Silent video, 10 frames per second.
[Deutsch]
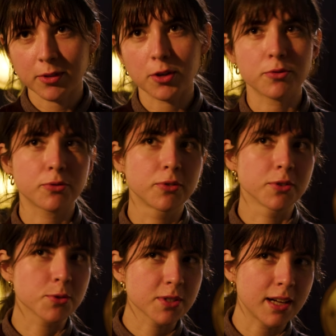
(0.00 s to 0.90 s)
auf
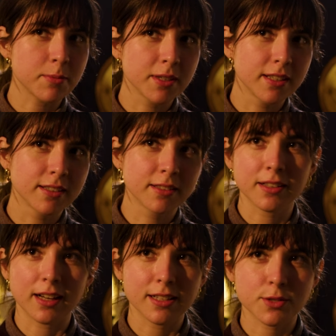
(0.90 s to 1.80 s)
sozialen
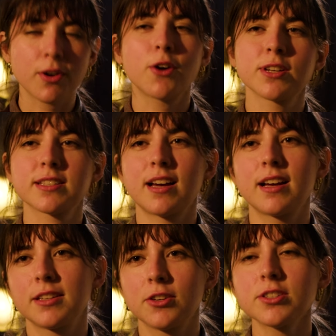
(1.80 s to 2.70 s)
Medien als
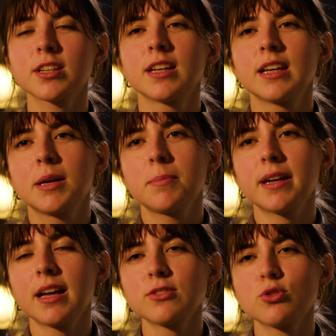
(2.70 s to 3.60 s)
VSKIJ
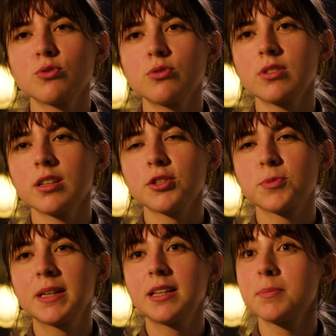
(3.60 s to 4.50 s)
bekannt und ich
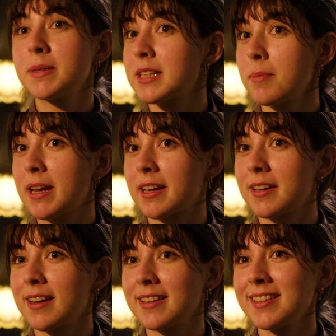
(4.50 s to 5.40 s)
spiele Peter Black,
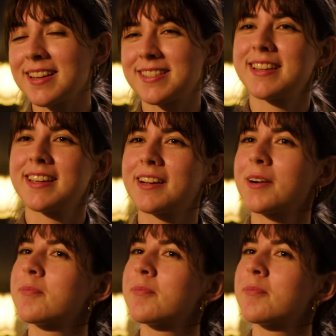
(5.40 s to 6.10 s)
einen Geisterjäger.